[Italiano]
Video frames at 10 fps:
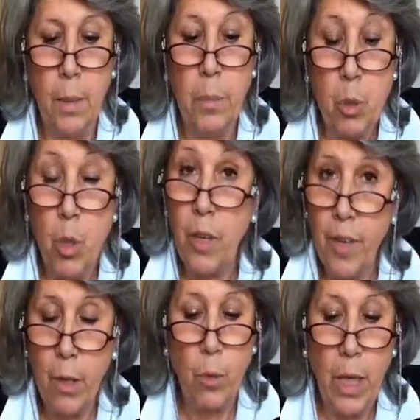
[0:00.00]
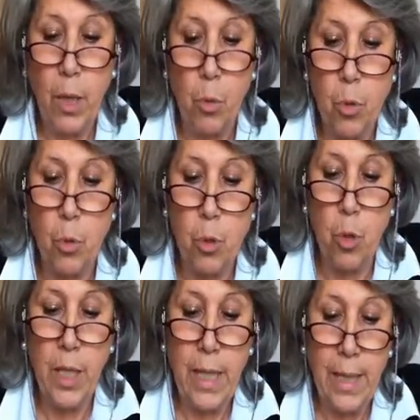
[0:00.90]
eh, bisogna fare una
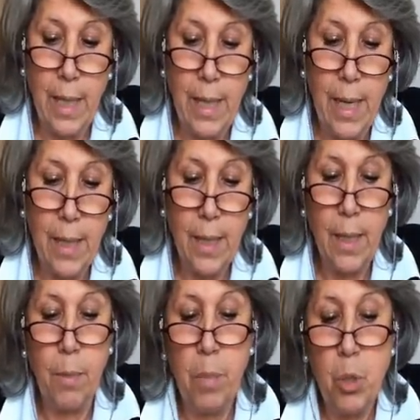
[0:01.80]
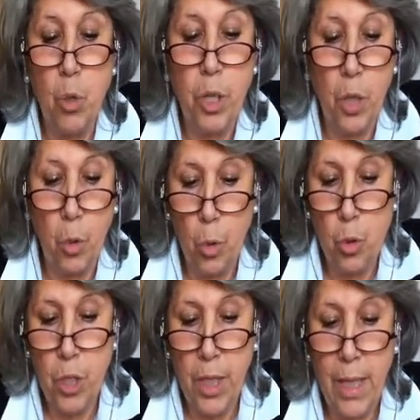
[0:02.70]
ricostruzione dettagliata, bisogna
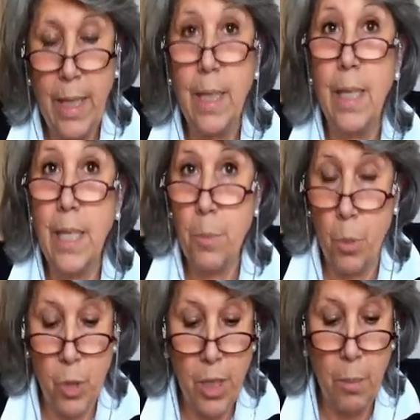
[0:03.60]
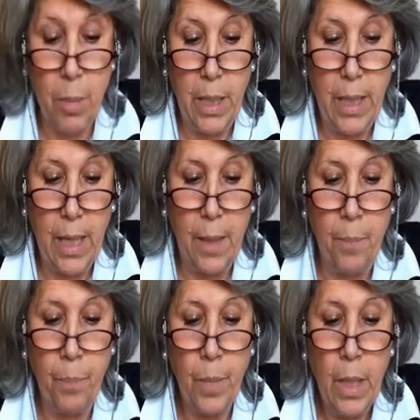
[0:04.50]
riconoscere le
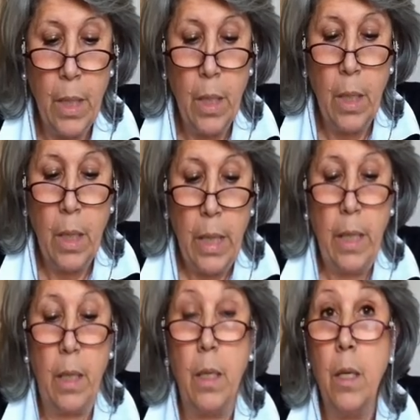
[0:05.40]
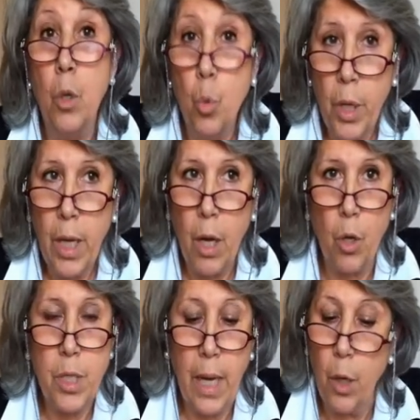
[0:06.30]
responsabilità e
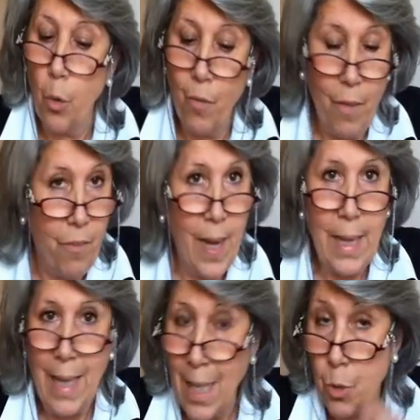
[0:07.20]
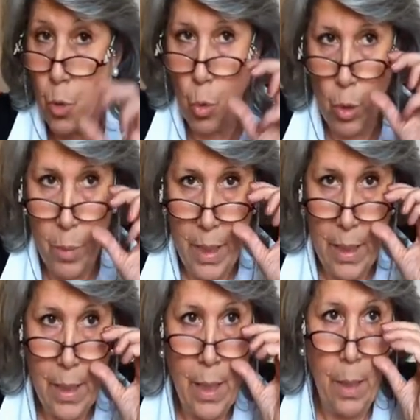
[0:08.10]
l'unica cosa che non va fatta
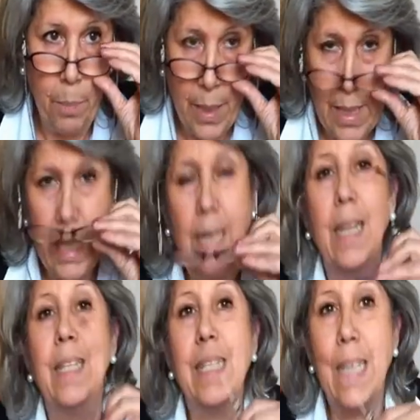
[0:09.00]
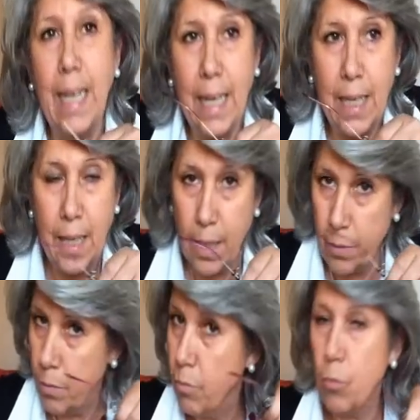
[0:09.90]
assolutamente è pensare di
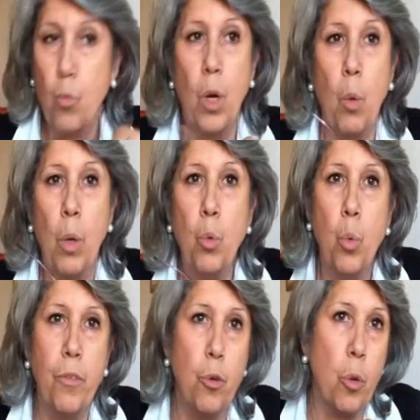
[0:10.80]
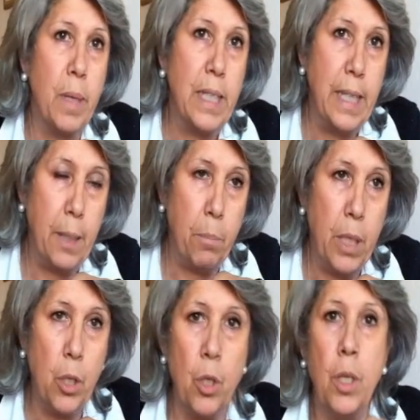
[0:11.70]
sanare una qualunque forma di
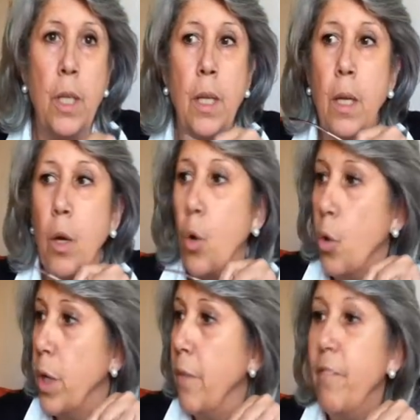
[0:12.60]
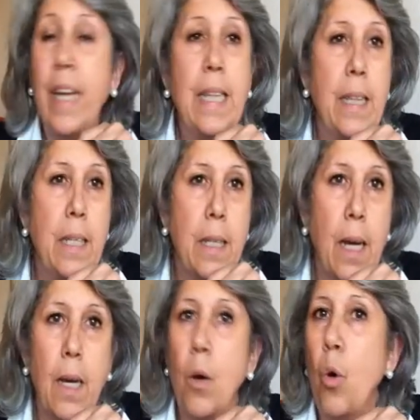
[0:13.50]
debito con
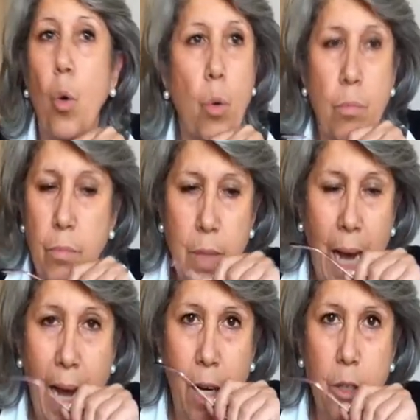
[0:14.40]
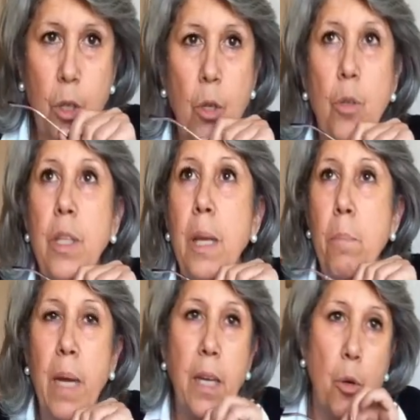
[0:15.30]
vendita o altro
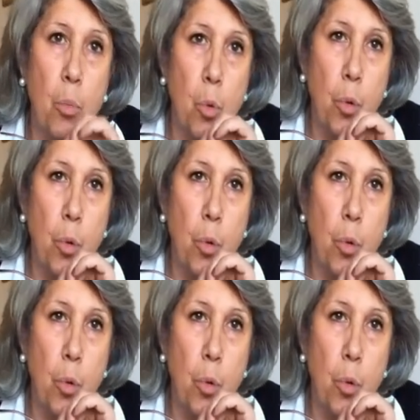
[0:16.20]
dei beni